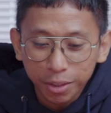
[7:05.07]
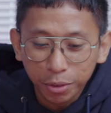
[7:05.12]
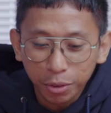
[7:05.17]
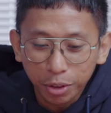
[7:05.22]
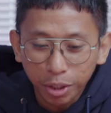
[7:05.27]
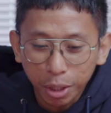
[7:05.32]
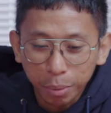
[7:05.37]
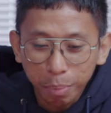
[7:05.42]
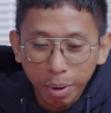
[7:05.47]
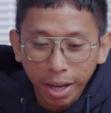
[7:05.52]

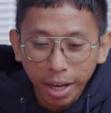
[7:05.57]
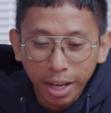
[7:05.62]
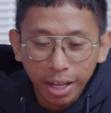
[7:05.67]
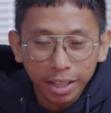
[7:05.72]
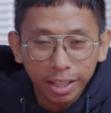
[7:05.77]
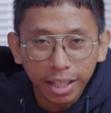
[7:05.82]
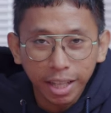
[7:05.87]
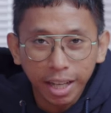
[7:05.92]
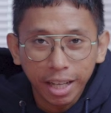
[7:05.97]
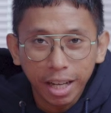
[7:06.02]
untuk dipakai
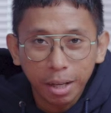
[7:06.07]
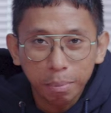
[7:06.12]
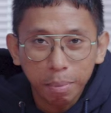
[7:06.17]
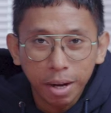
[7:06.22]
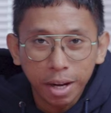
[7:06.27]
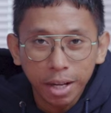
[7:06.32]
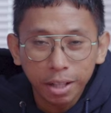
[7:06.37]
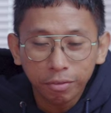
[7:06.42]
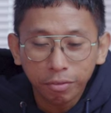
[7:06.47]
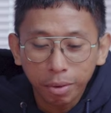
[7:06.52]
ngetik enak
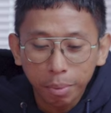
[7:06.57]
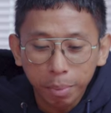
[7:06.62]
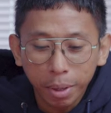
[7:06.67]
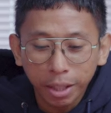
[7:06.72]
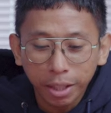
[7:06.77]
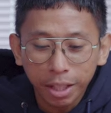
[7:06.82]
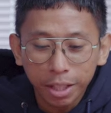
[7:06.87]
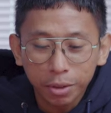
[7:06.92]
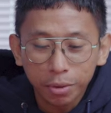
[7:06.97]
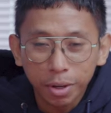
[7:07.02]
banget
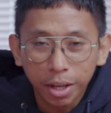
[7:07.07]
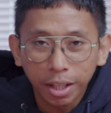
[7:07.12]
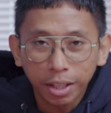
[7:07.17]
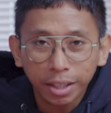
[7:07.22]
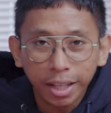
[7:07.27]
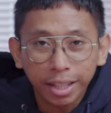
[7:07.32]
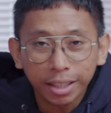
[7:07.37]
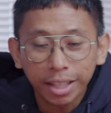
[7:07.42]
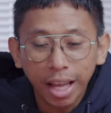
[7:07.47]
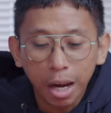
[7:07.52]
vibratnya juga
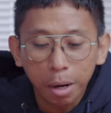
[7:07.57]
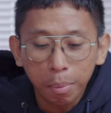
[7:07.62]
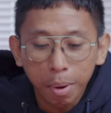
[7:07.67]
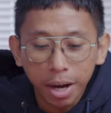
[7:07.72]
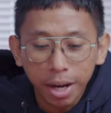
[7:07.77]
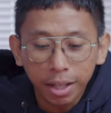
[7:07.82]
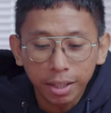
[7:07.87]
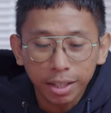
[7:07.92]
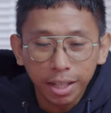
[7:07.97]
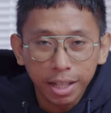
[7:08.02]
tactile
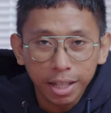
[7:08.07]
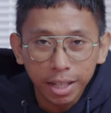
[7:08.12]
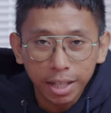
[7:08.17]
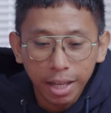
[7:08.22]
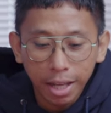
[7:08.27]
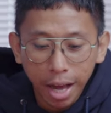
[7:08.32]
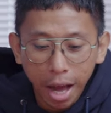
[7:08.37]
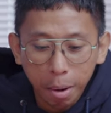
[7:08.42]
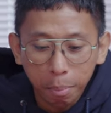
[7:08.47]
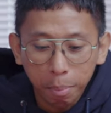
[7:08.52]
banget jadi
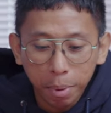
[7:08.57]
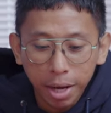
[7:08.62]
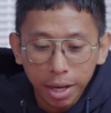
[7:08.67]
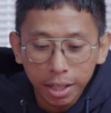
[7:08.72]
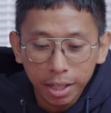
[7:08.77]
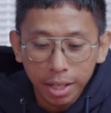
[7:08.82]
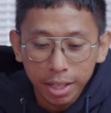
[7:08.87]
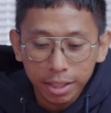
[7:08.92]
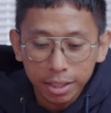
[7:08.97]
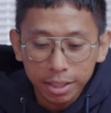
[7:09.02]

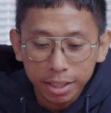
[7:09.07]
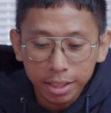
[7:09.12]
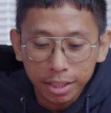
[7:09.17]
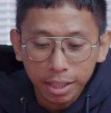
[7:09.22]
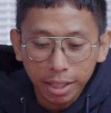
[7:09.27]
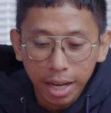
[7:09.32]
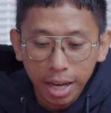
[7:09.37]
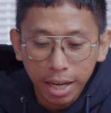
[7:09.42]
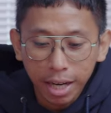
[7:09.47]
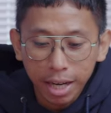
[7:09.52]
aman dan
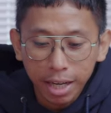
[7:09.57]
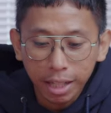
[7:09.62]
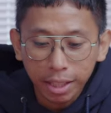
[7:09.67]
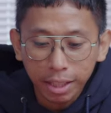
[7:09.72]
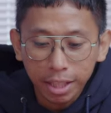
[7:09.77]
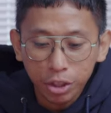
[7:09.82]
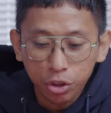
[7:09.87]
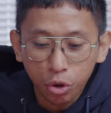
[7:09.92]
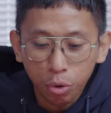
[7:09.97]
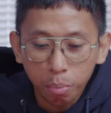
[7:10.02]
sekarang
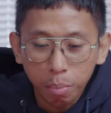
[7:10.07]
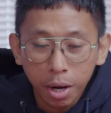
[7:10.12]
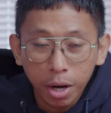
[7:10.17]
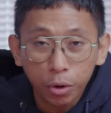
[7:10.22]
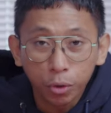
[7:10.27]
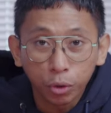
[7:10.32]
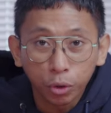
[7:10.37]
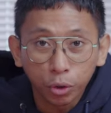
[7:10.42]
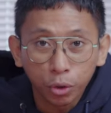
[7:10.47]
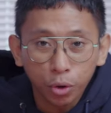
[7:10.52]
kita coba
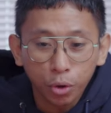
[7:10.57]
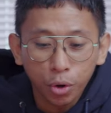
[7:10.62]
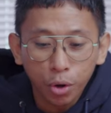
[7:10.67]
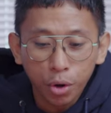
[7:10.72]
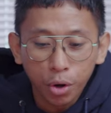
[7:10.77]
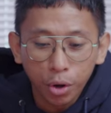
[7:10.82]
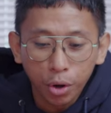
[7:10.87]
untuk